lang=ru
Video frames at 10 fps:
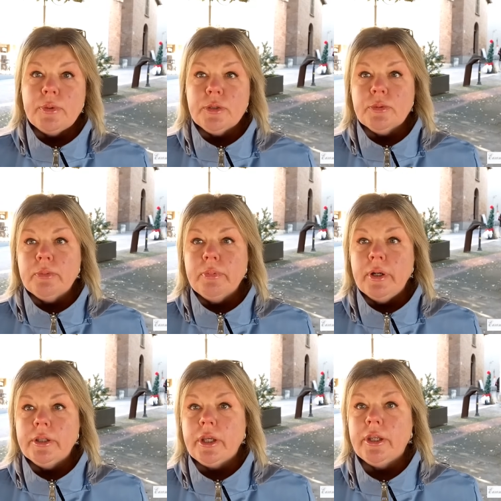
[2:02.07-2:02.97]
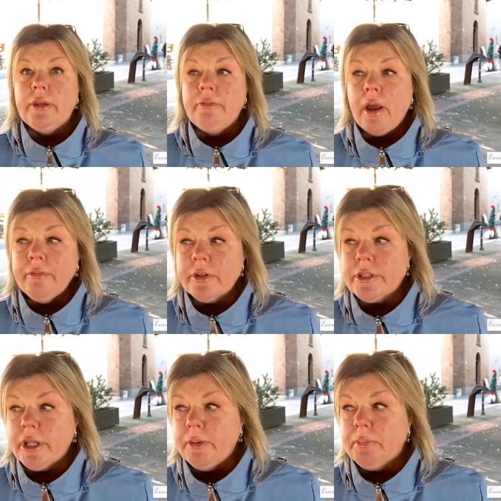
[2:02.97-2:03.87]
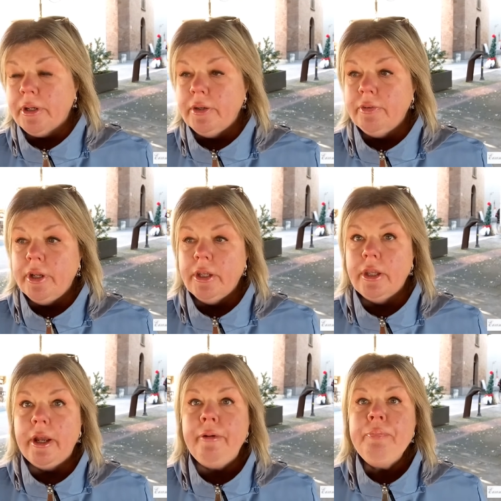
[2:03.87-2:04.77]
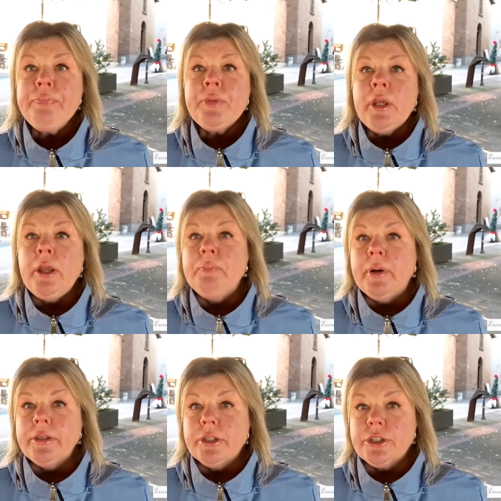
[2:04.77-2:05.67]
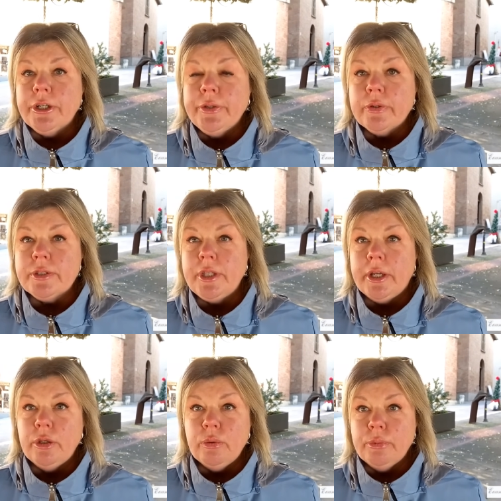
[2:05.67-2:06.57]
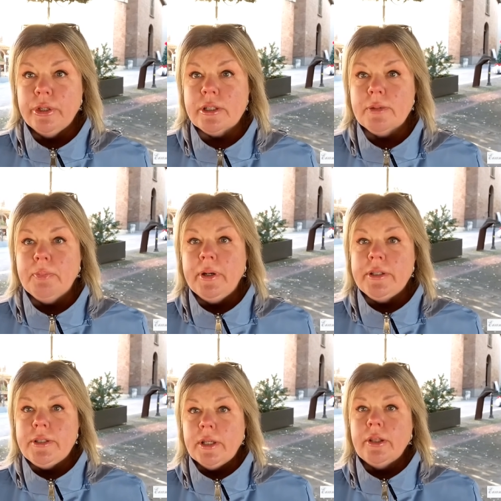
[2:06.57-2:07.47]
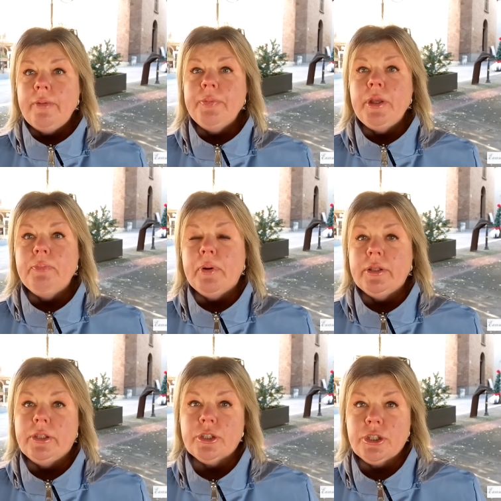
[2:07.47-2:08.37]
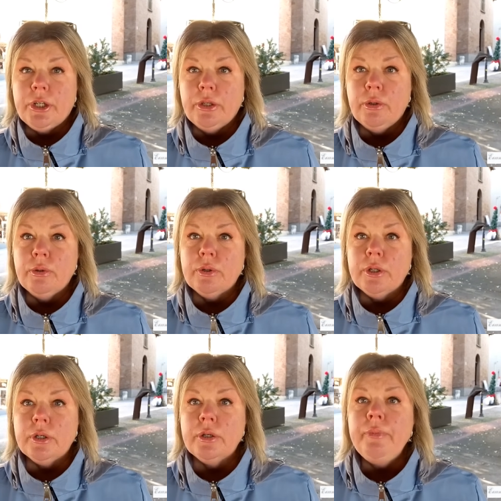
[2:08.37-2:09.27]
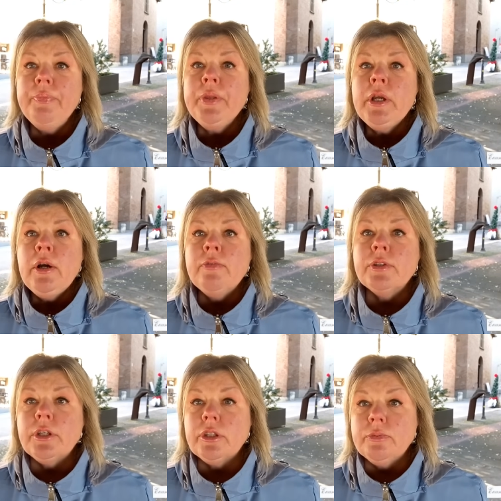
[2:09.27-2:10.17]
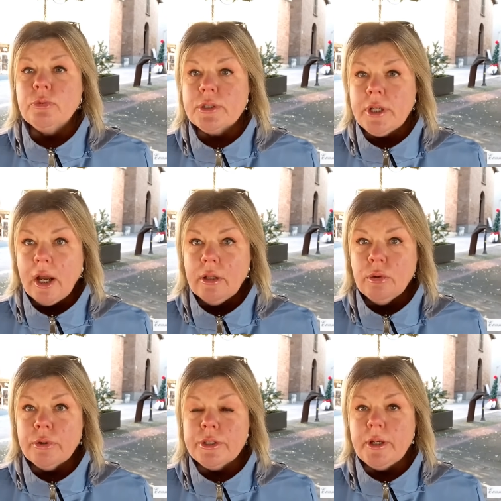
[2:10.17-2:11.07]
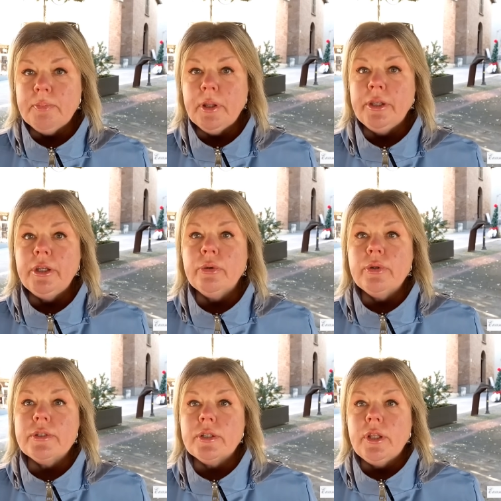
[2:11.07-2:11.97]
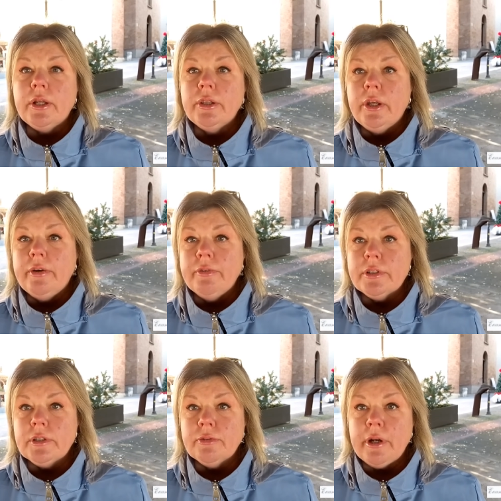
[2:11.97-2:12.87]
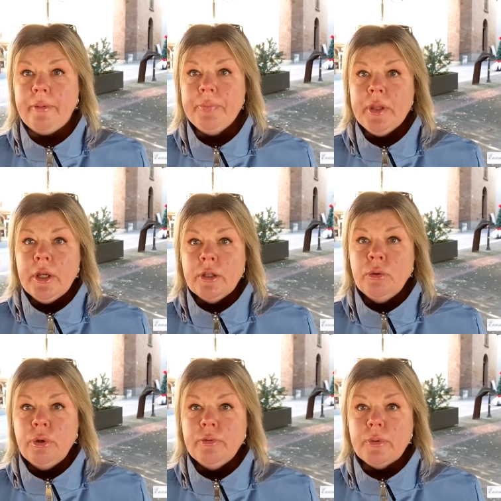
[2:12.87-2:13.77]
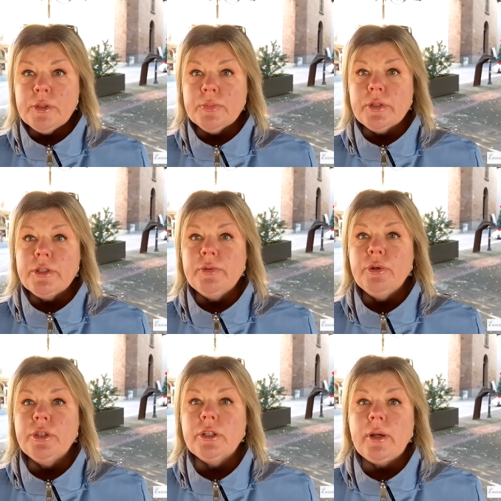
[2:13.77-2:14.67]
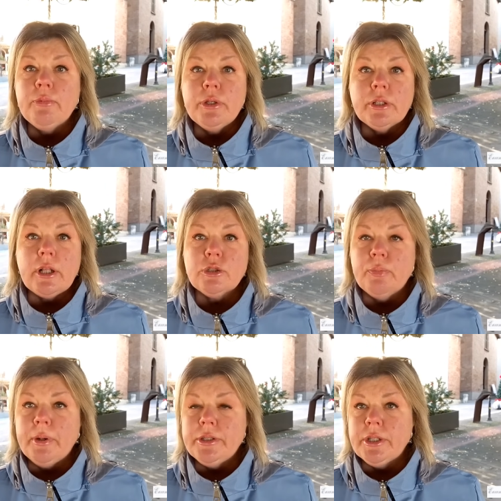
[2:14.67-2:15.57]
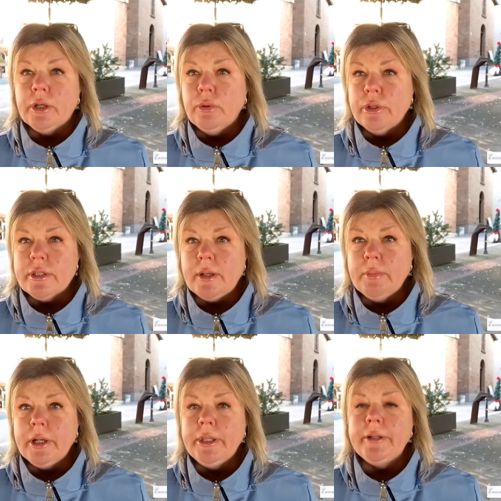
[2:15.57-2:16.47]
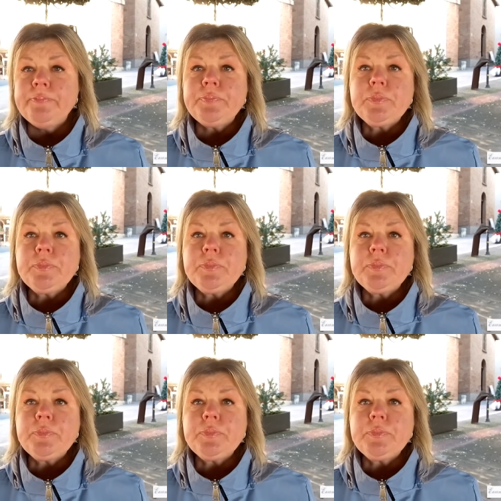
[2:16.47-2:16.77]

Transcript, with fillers: в общем-то, были такие варварские проявления и по отношению к зданию муниципалитета, и по отношению к вот этому залу, где планируется данная выставка. Ну и, в общем-то, сегодня там у них должно пройти какое-то собрание